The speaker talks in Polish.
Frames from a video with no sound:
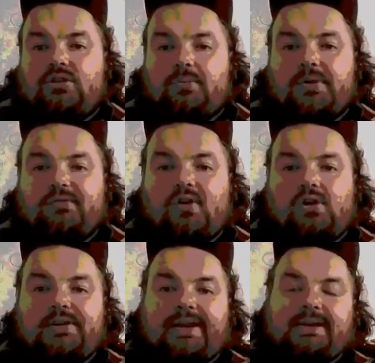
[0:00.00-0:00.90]

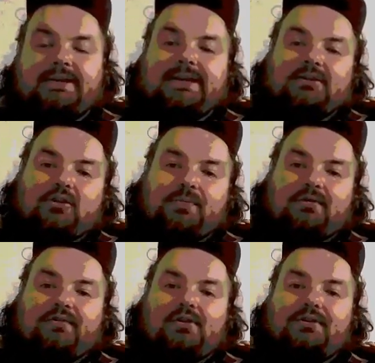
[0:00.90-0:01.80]
dobrowolne i ta
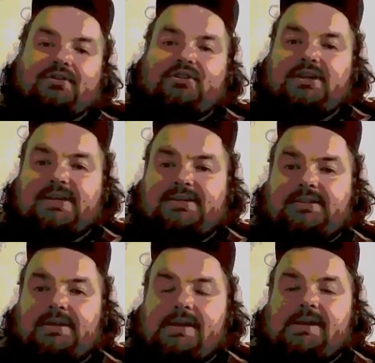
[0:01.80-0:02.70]
dobrowolność
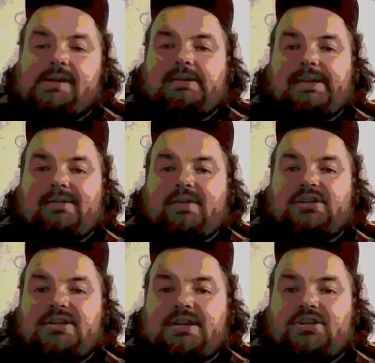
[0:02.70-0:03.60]
jest
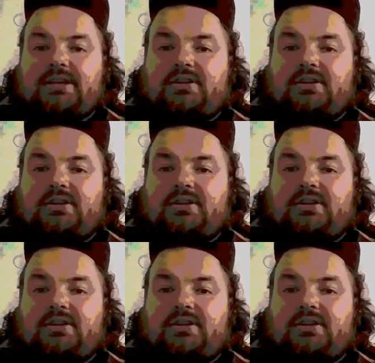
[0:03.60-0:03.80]
najważniejsza.